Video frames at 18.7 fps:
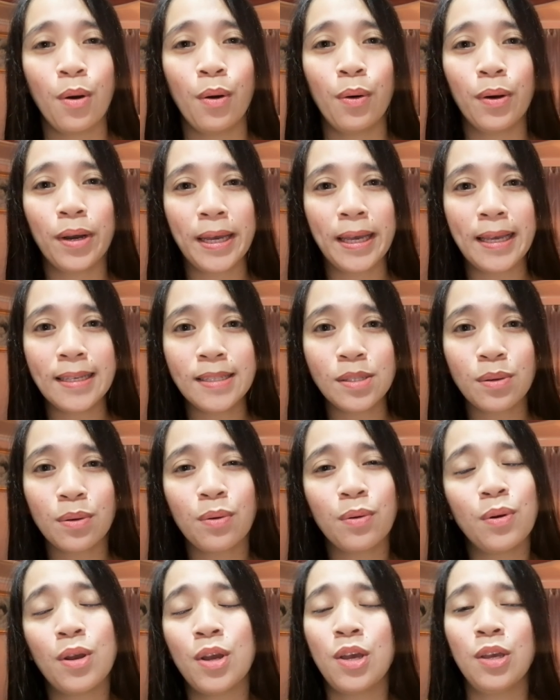Okay?
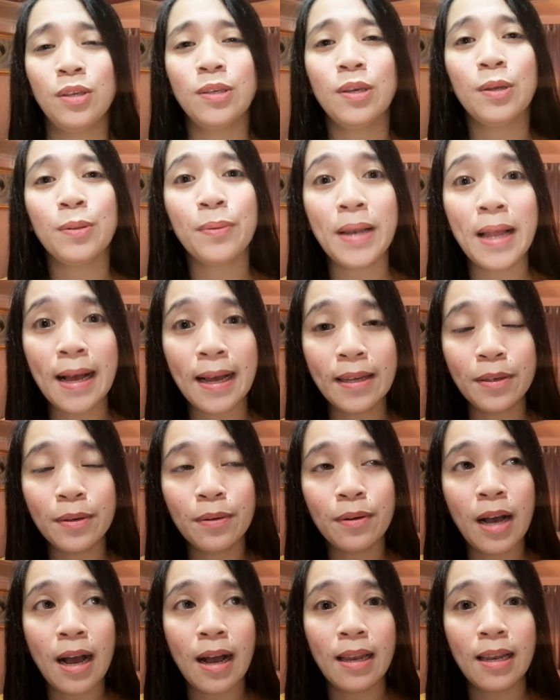So, yun, wala
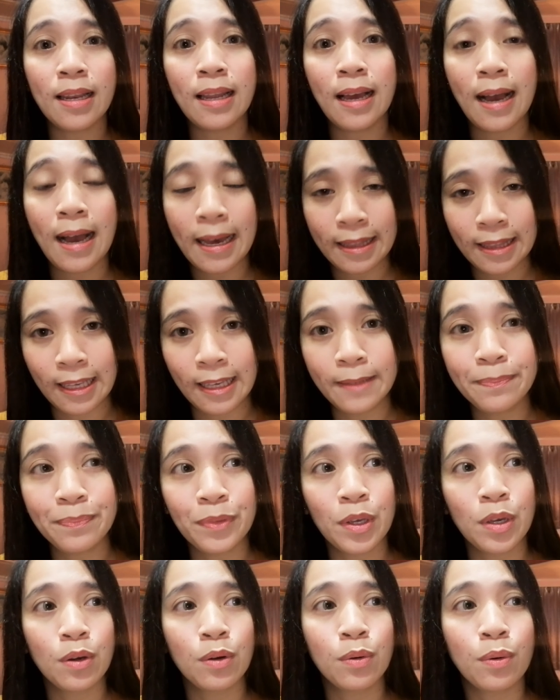kayong aalalahanin.
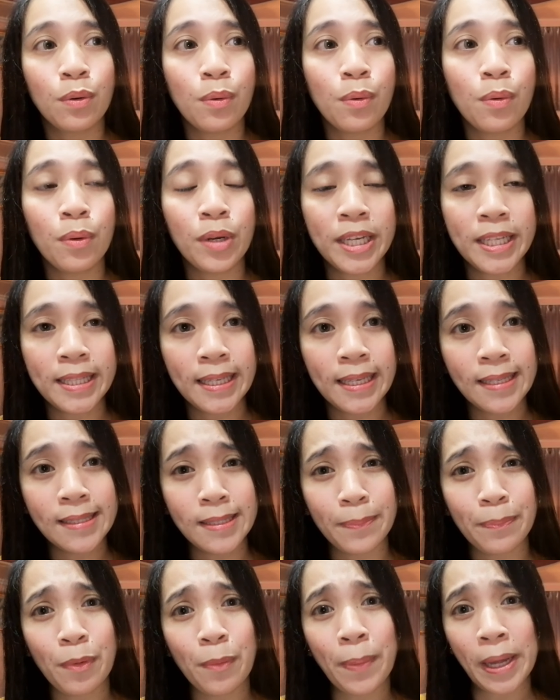Kung
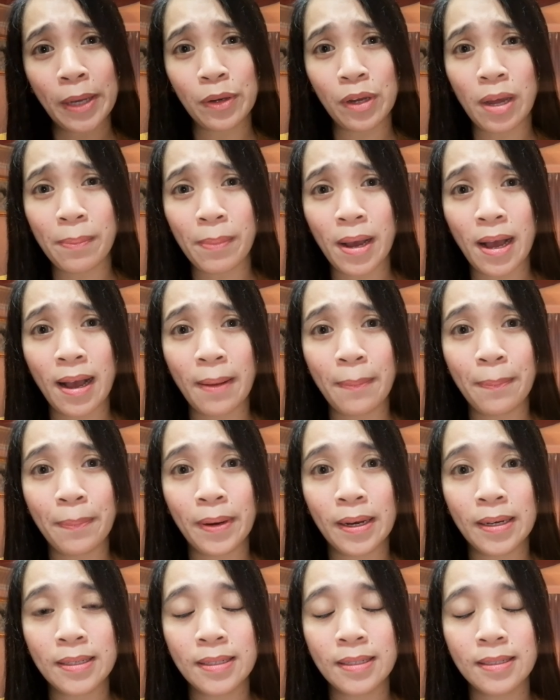iniisip mo paano ka
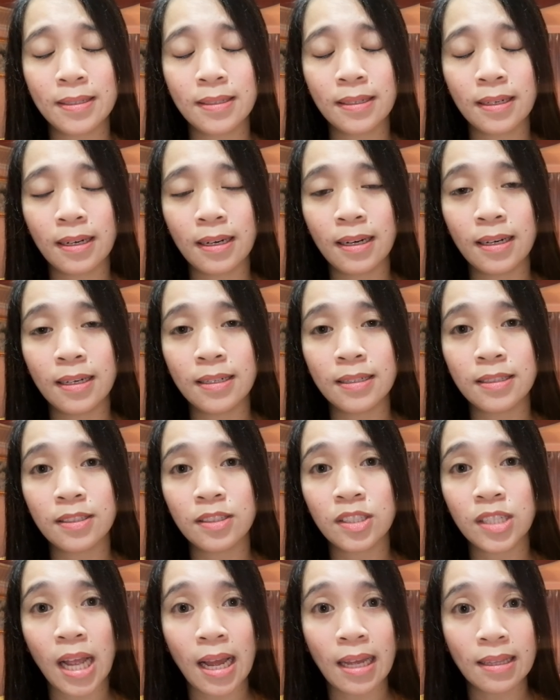makakapag uh,
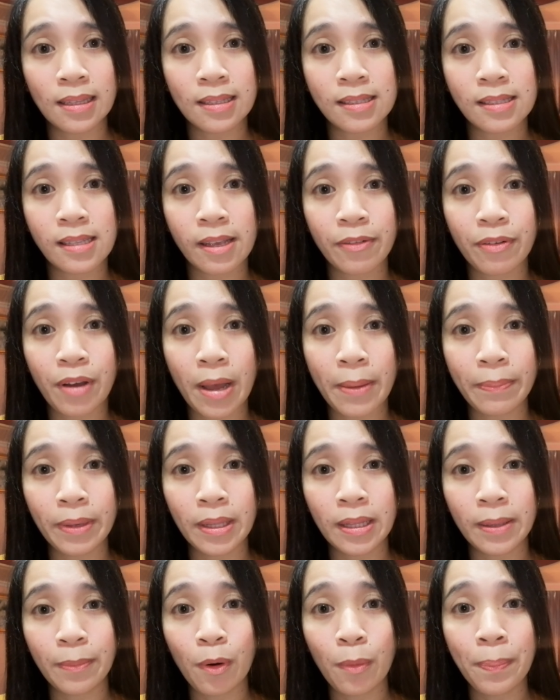chat sa
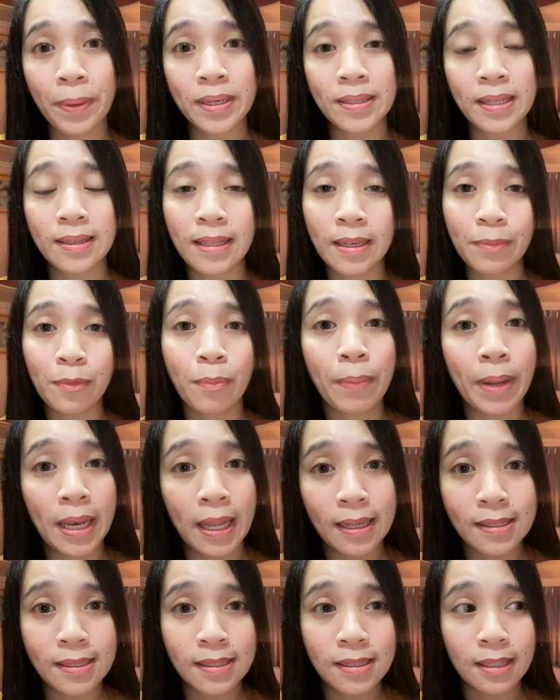family mo pagdating mo pa
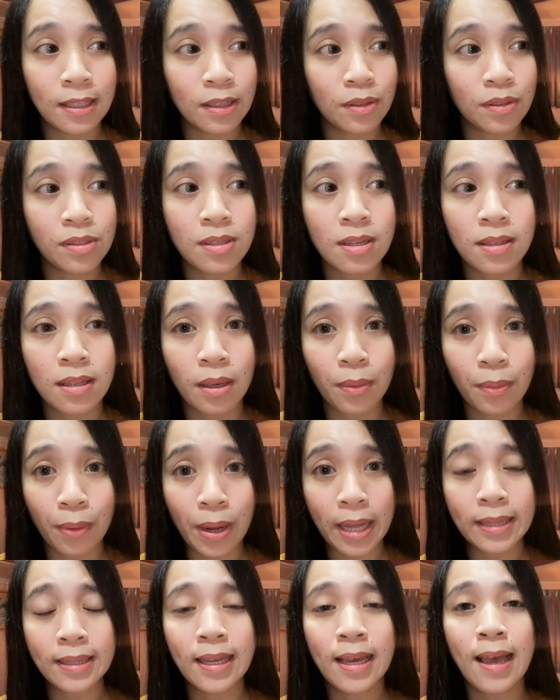lang dito sa
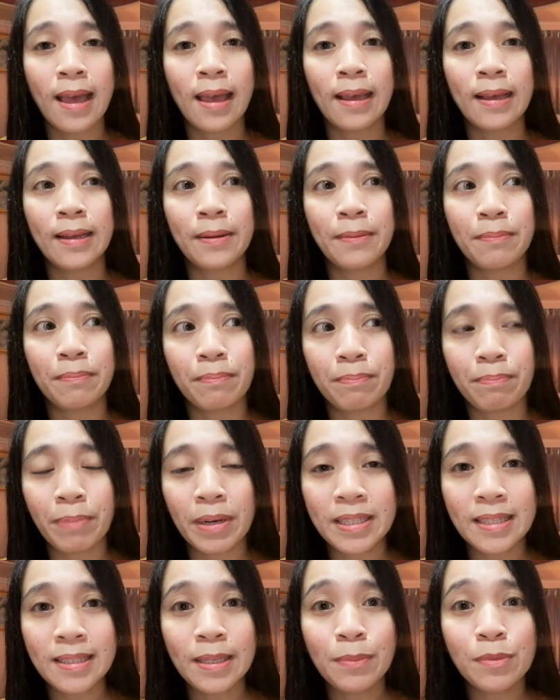Taiwan,
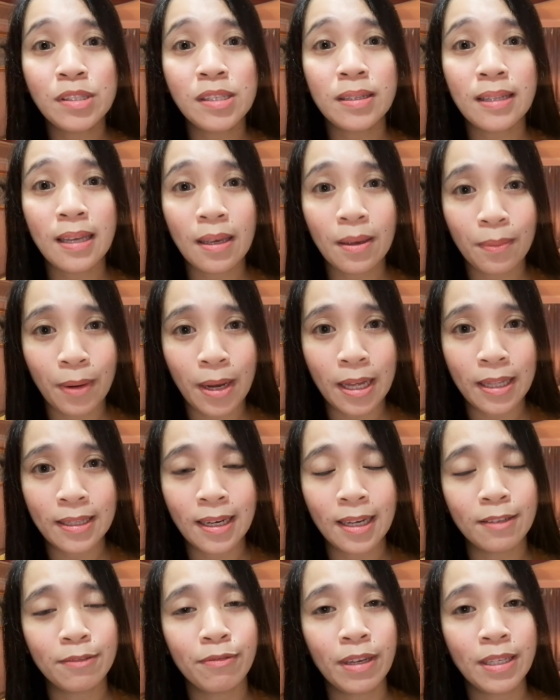pagdating mo sa Taiwan,
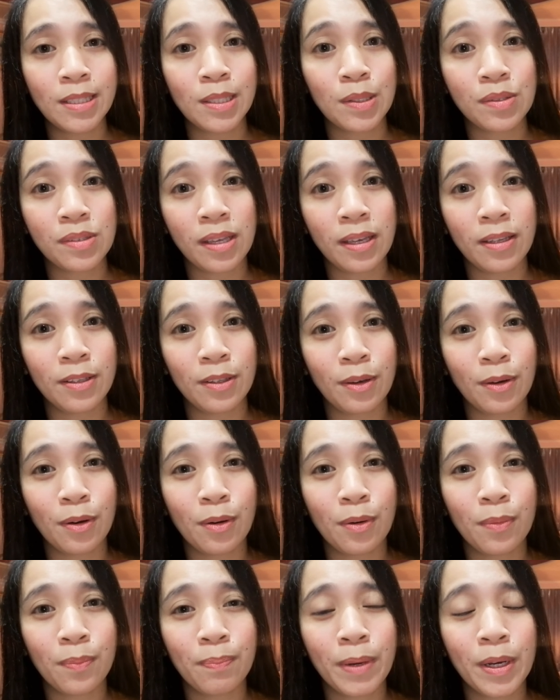ang advice ko sa
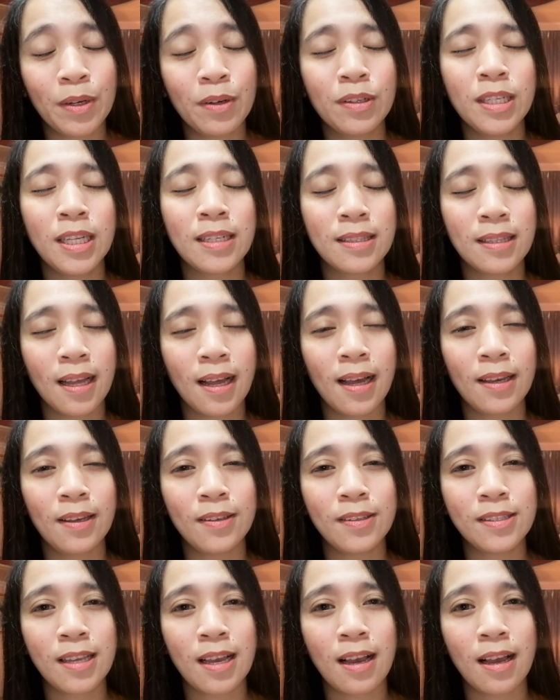inyo, mag-connect na
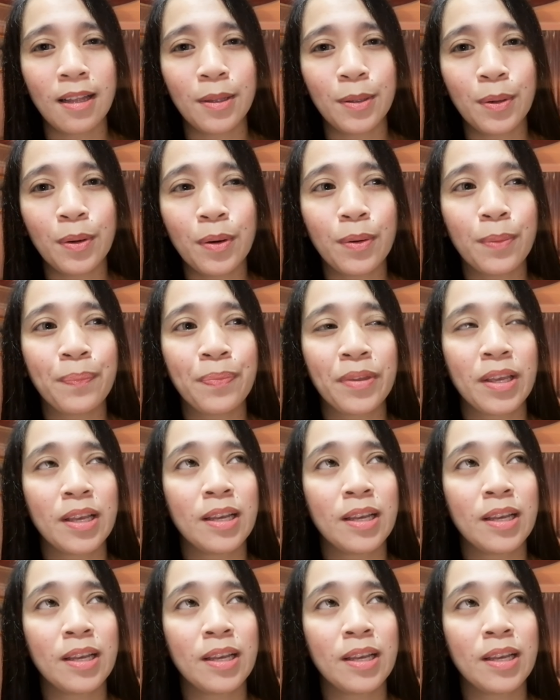kayo sa ano,